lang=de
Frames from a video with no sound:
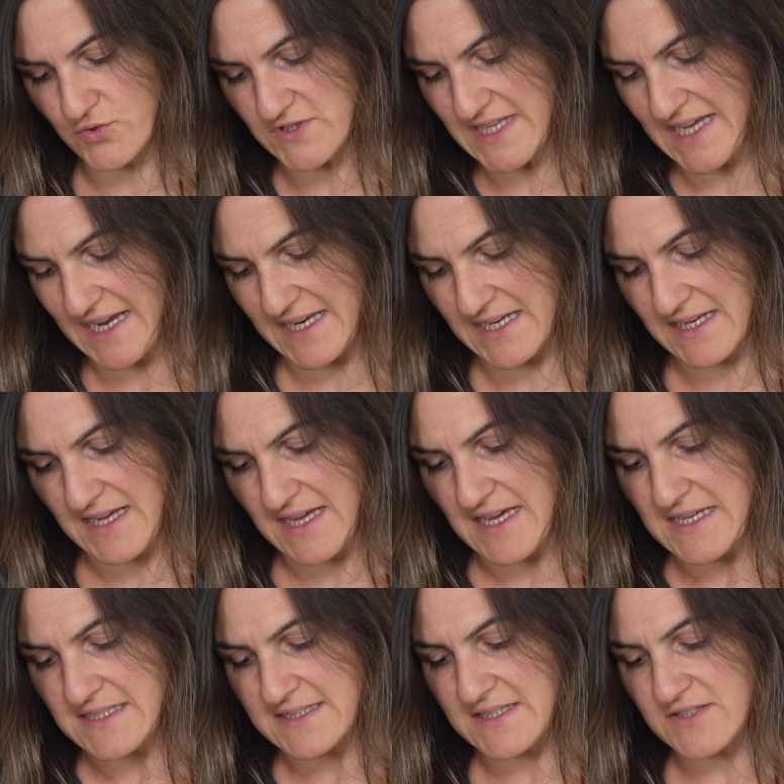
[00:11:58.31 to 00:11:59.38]
sein.
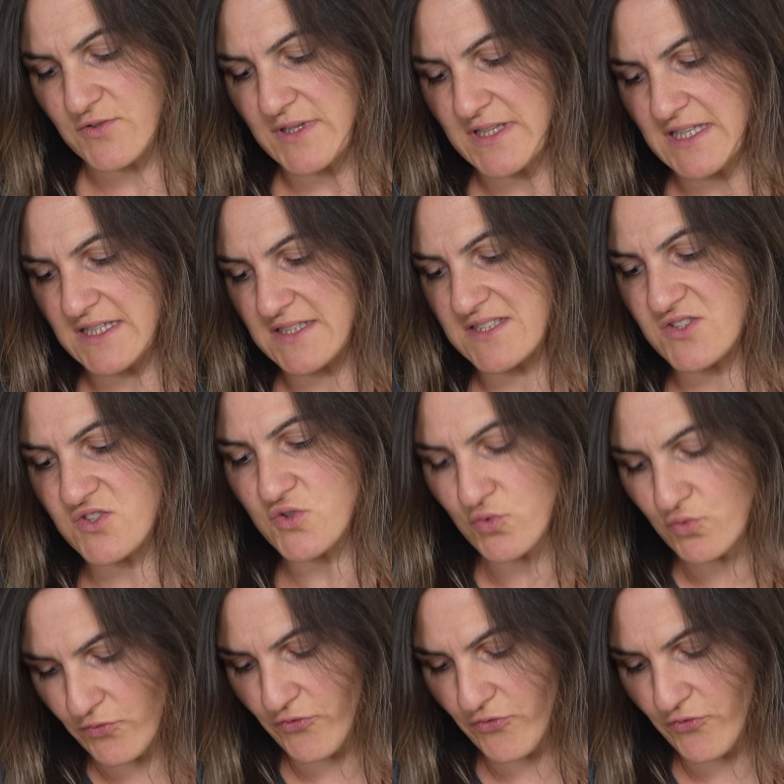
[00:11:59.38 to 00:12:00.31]
Sie soll nicht zu